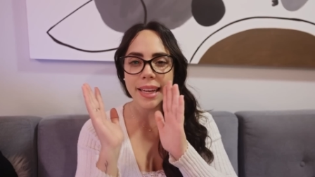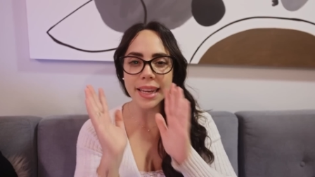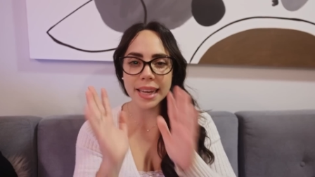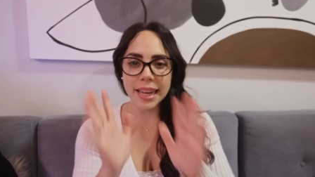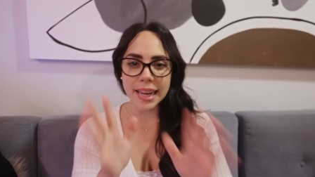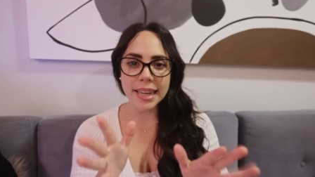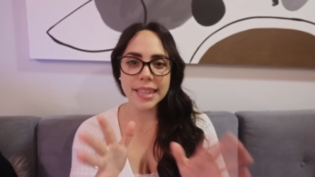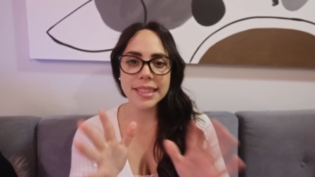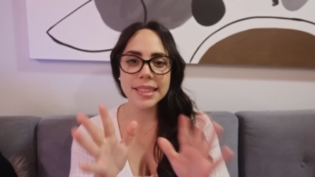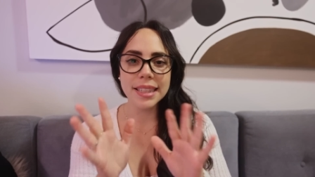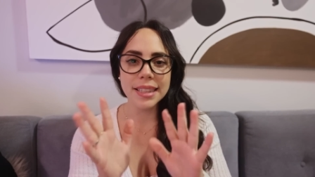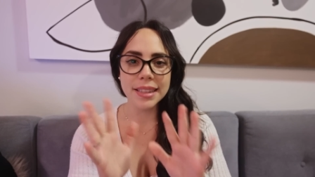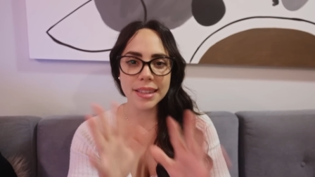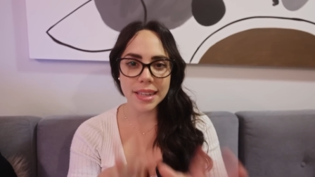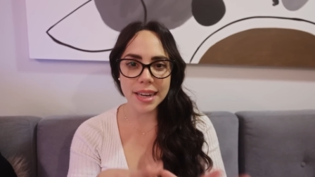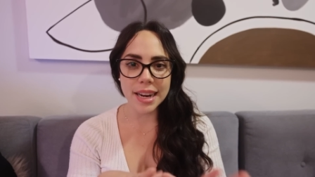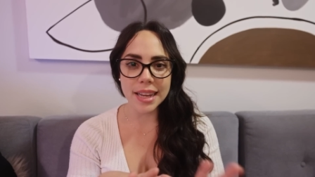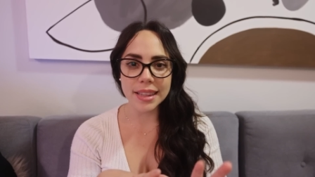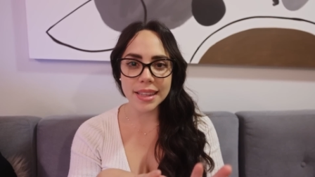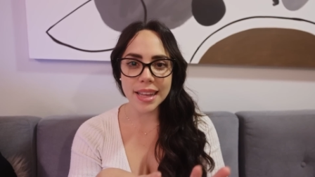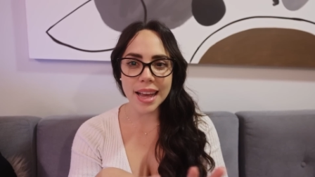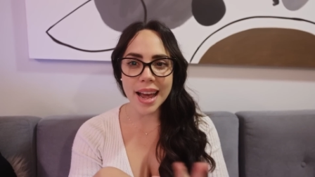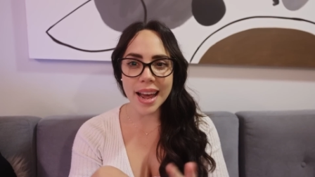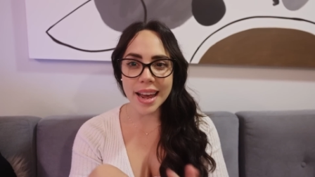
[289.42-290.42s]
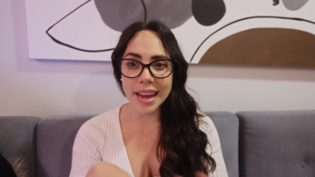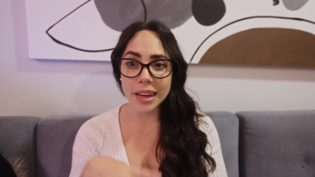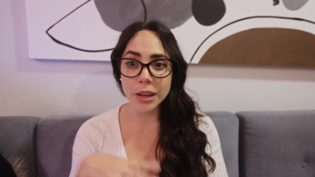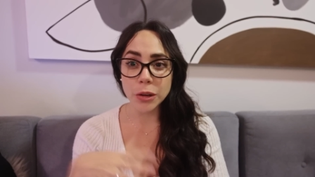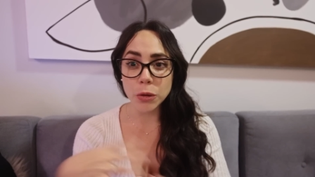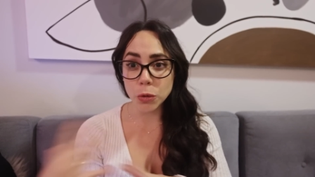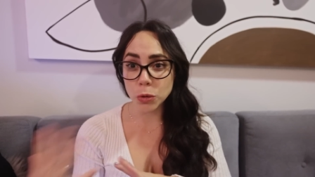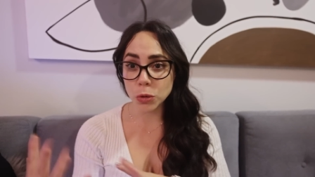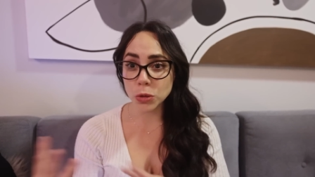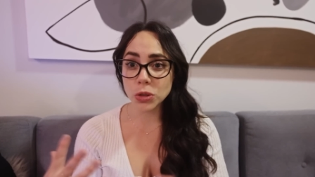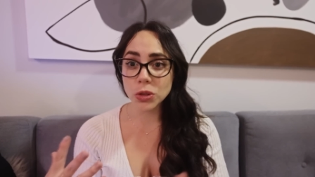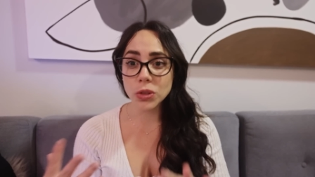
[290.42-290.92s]
qué se trata el
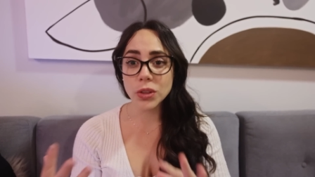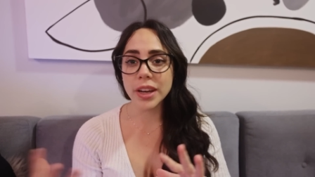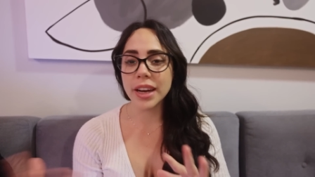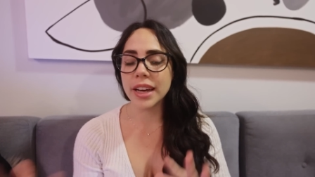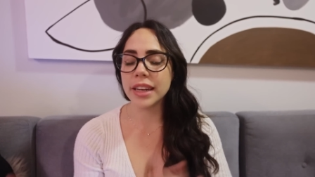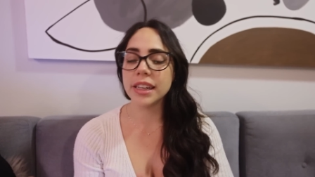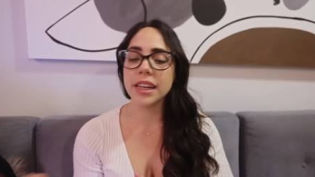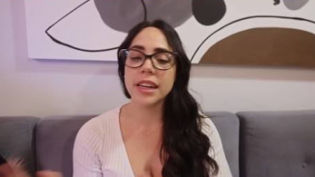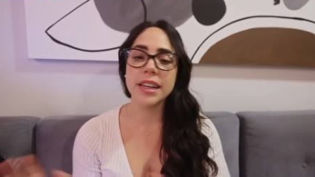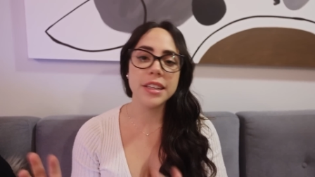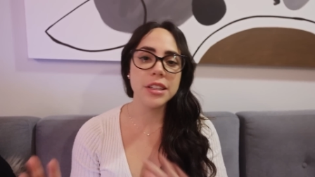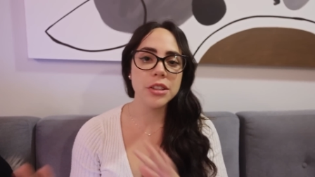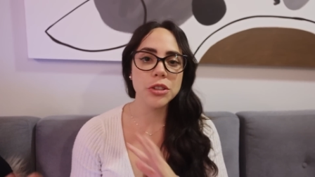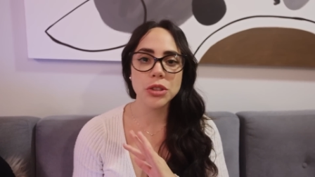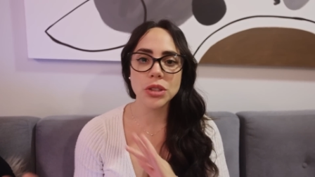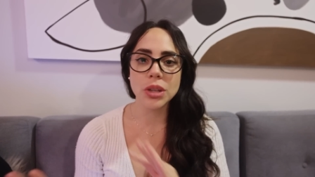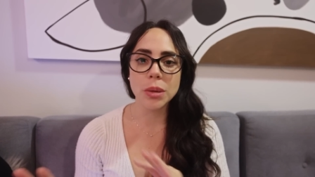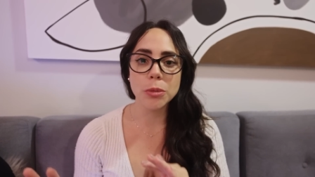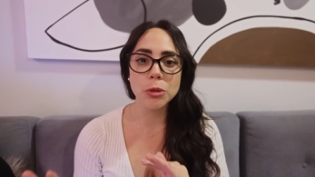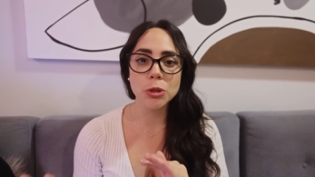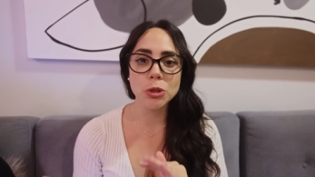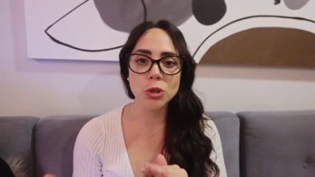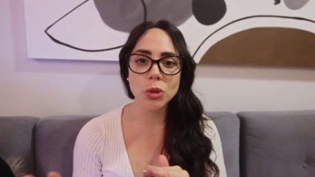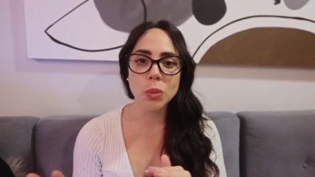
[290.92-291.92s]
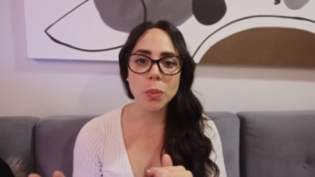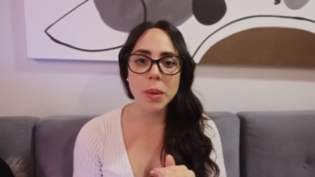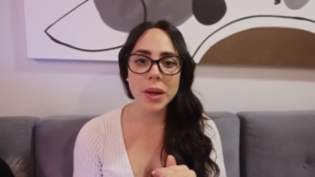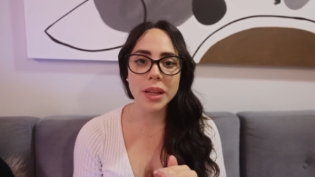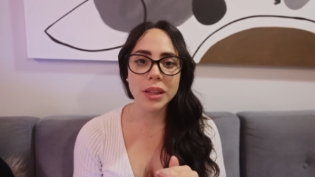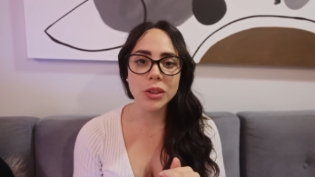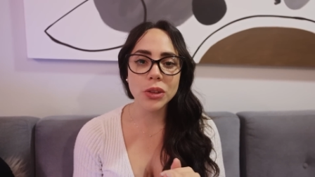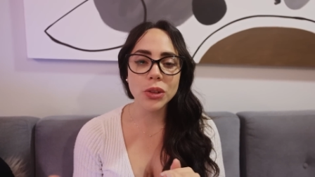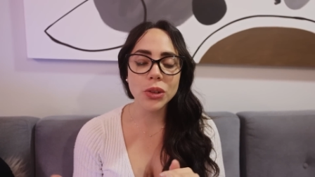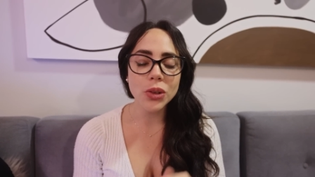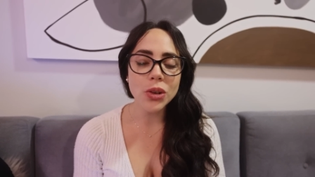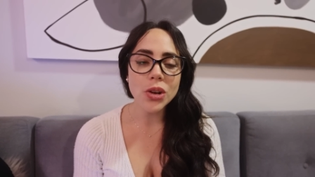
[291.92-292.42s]
curso que Daniel y yo estamos
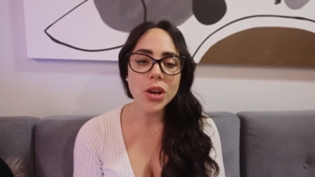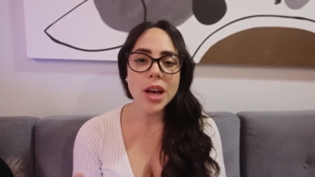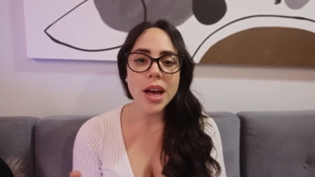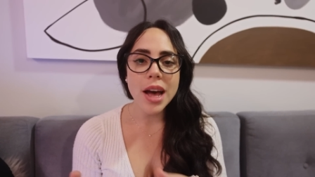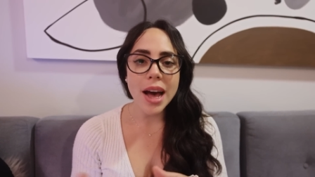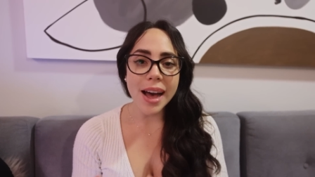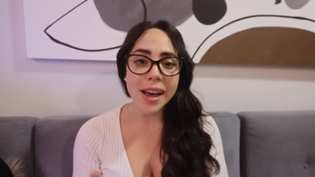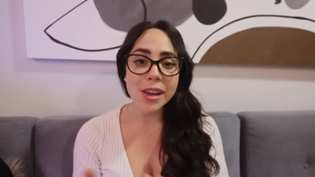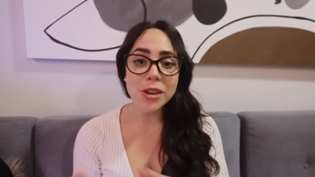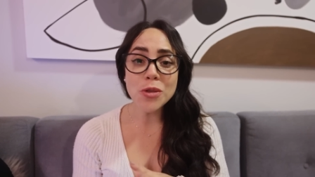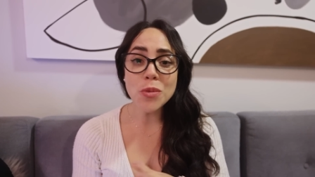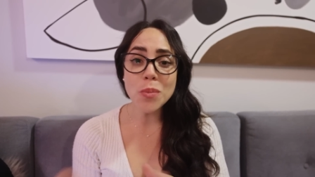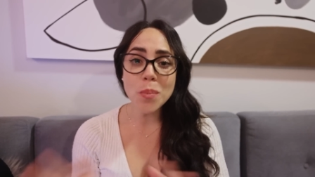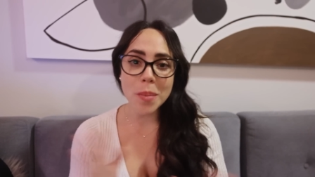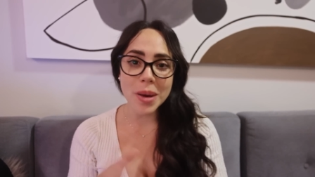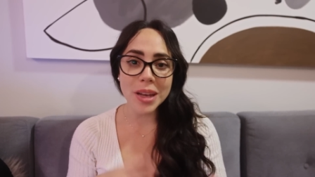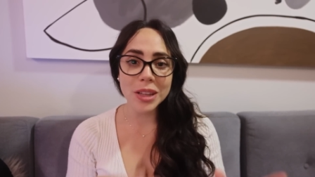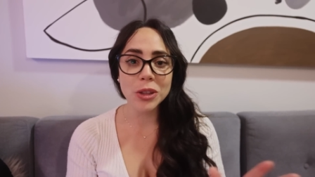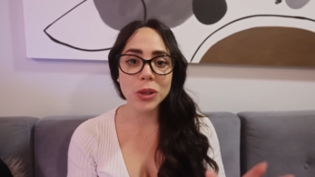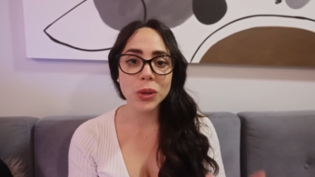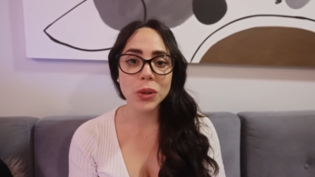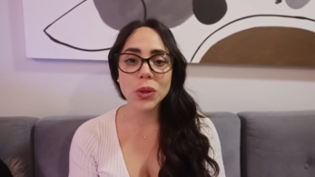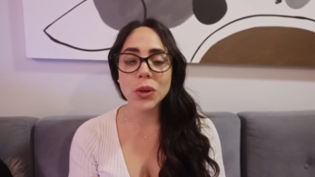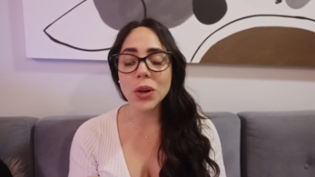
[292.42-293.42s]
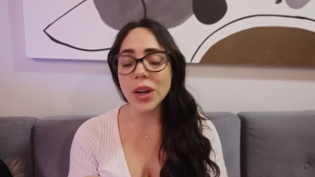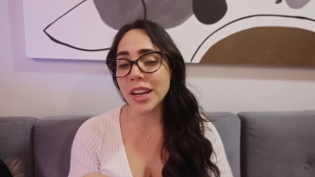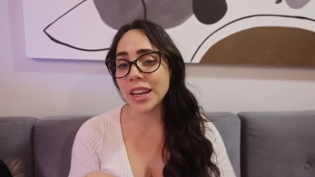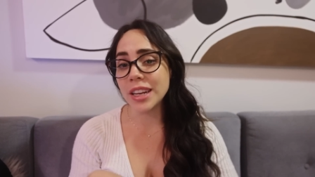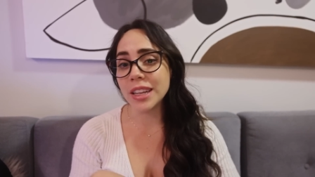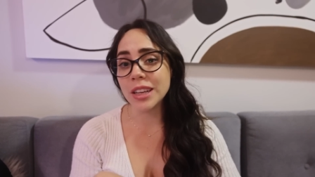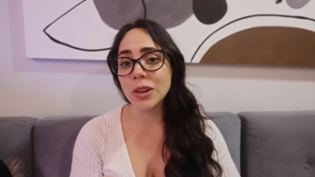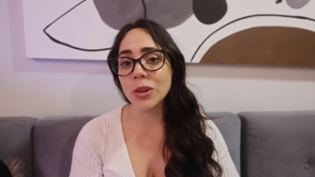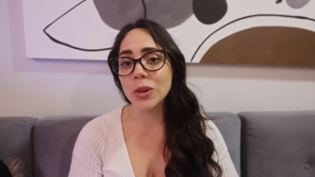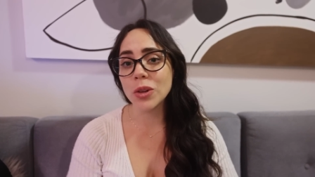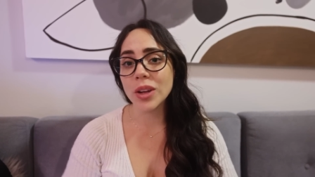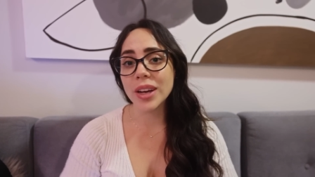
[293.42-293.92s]
tomando, hay un método en
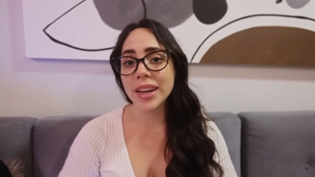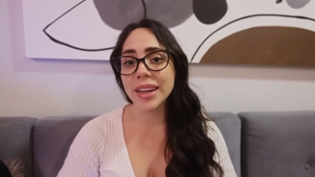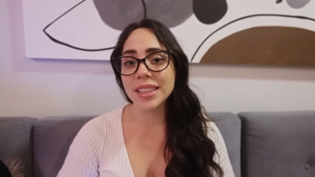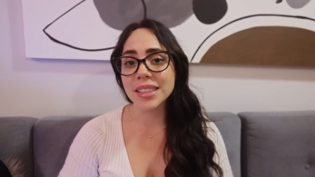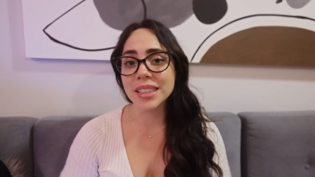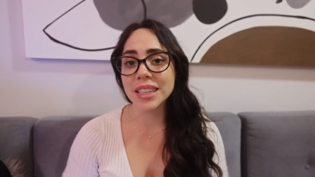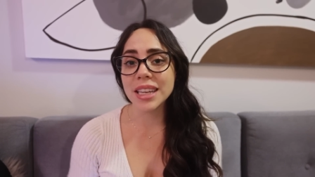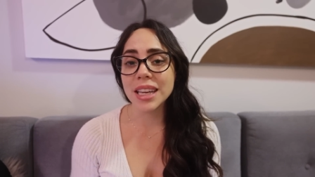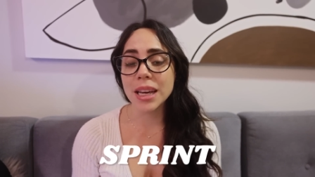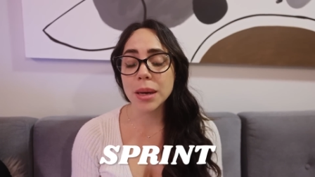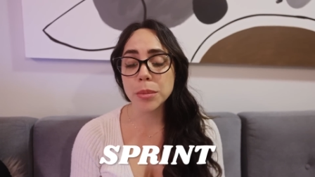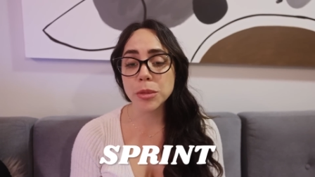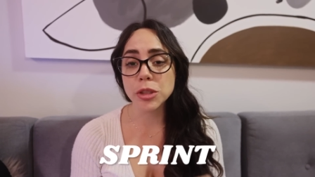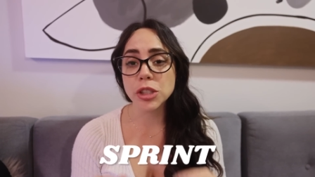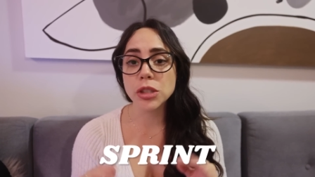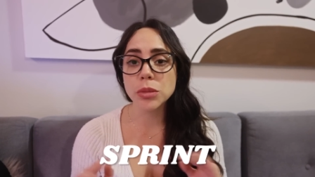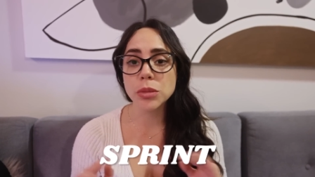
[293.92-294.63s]
Lingoda que se llama